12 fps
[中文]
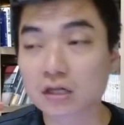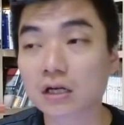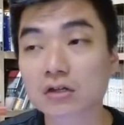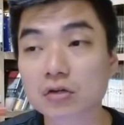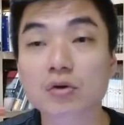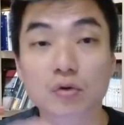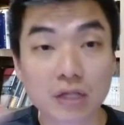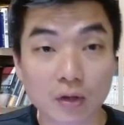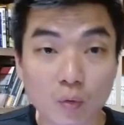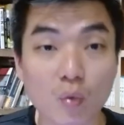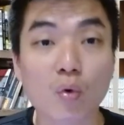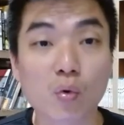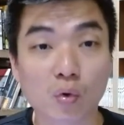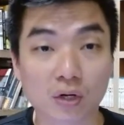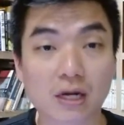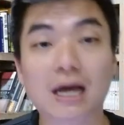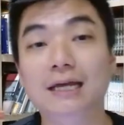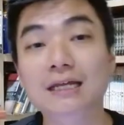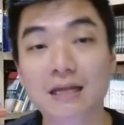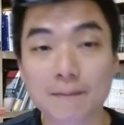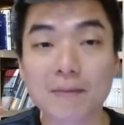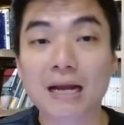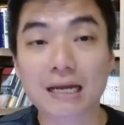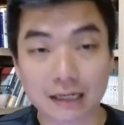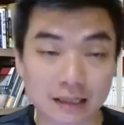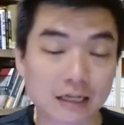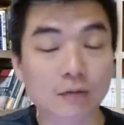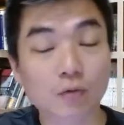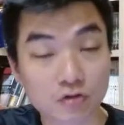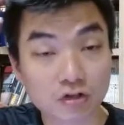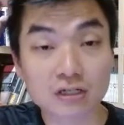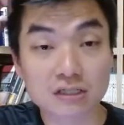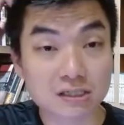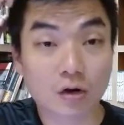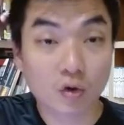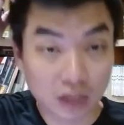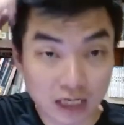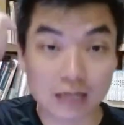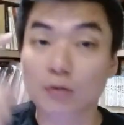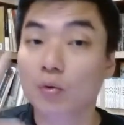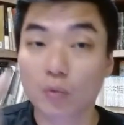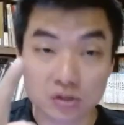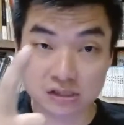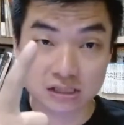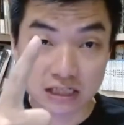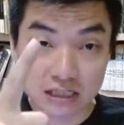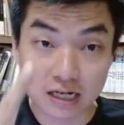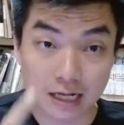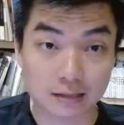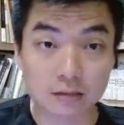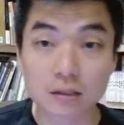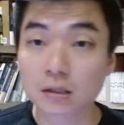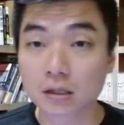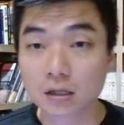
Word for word: 这个就有一点过火了啦。一年半两年，我觉得是 OK，或者是一年。